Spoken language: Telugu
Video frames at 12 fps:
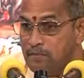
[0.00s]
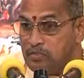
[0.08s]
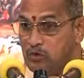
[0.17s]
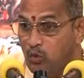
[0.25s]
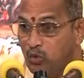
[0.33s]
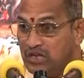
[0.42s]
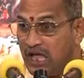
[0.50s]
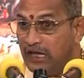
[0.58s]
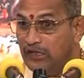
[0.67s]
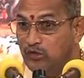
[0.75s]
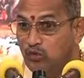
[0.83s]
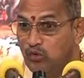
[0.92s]
నూట
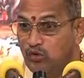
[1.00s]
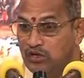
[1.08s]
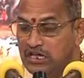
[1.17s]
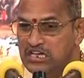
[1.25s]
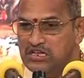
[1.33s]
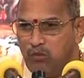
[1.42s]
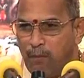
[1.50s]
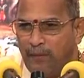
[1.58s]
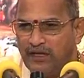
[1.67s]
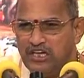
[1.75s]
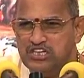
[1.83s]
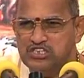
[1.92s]
ఐదుగురికి
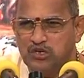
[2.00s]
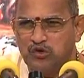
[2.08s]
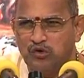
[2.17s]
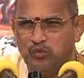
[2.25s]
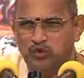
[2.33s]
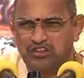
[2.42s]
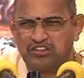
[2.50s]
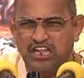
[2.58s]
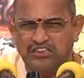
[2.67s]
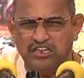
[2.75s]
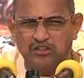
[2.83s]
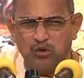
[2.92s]
ఉపకీచకులు
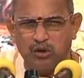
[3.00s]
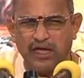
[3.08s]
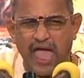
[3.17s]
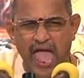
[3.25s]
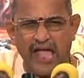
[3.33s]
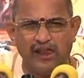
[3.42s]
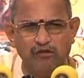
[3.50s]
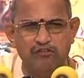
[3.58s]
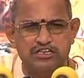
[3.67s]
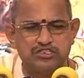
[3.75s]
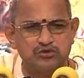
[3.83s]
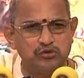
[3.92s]
ఉద్ధతితో కేకలు
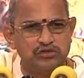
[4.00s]
వేస్తూ